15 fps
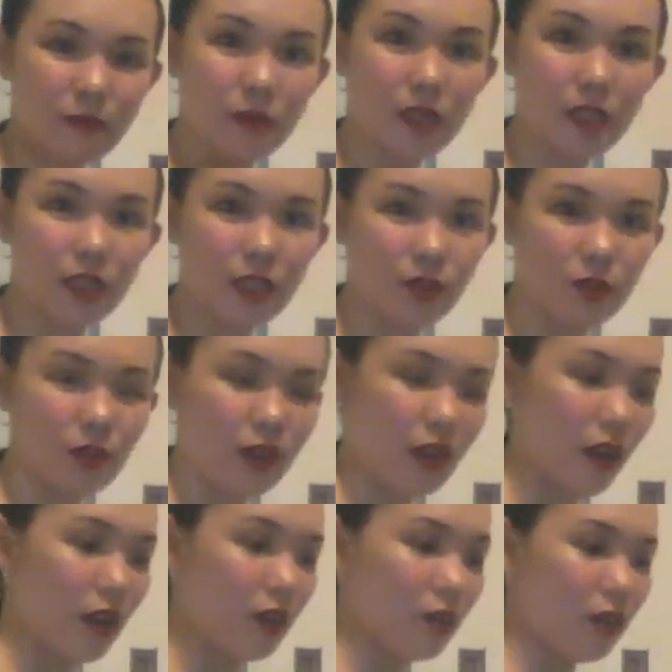Binili ito ni
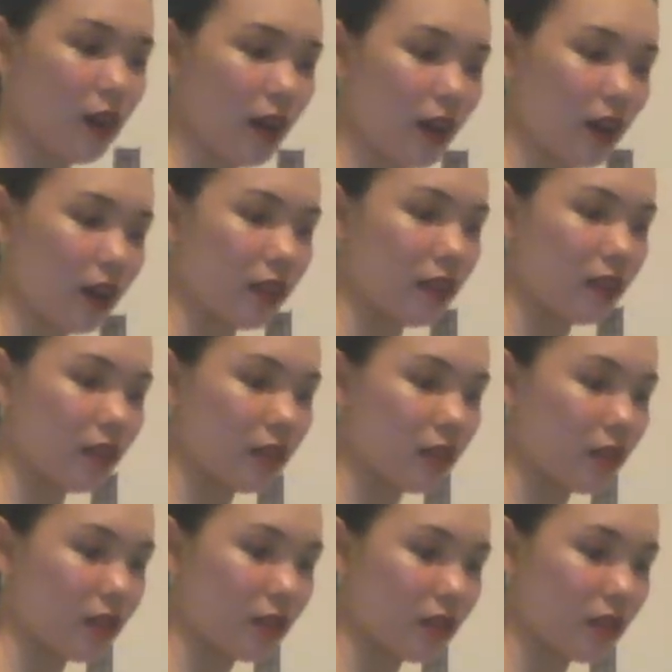Carlo lahat.
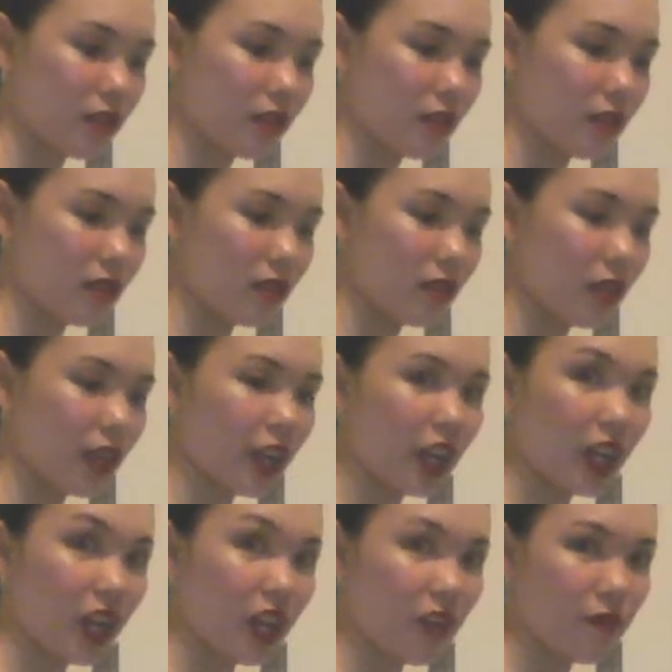
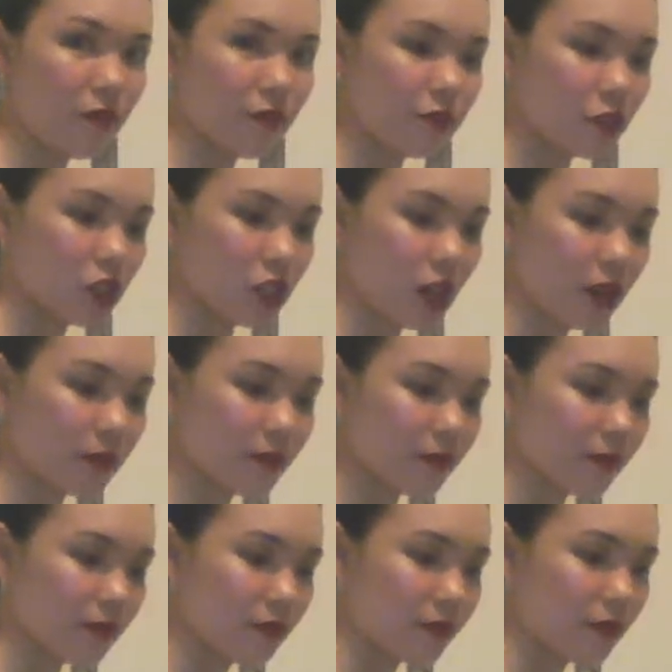Nag-crave siya.
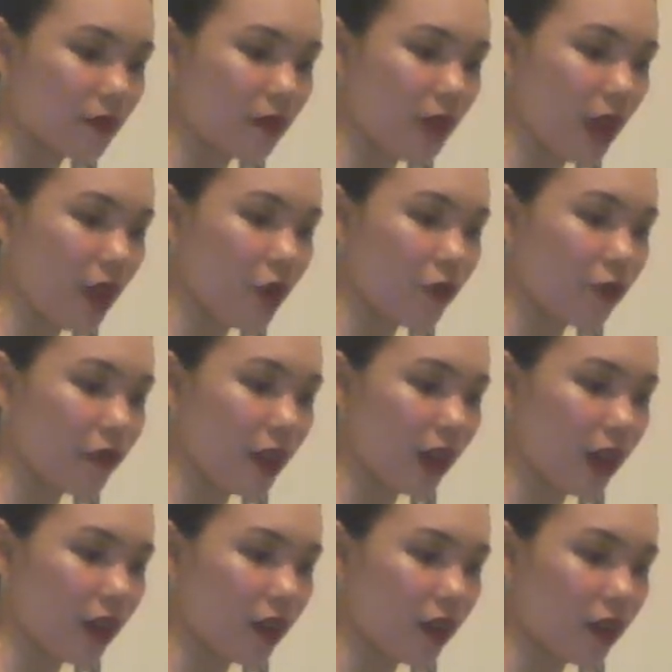Day off
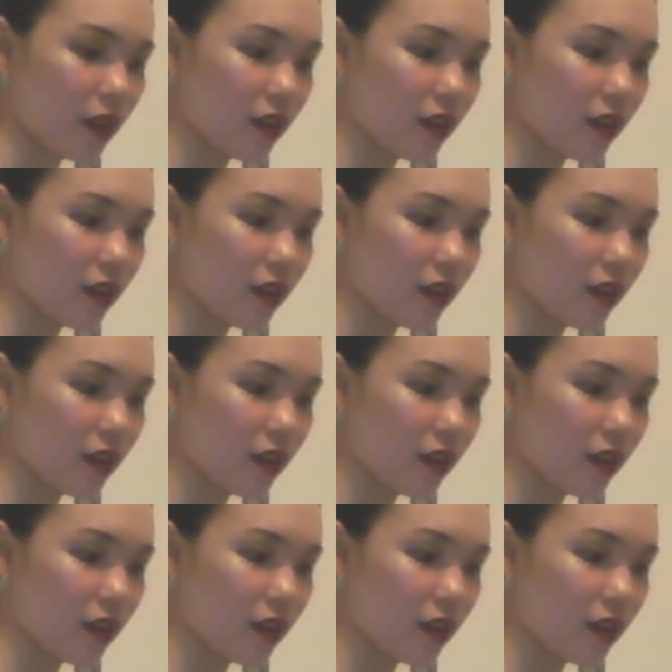niya eh.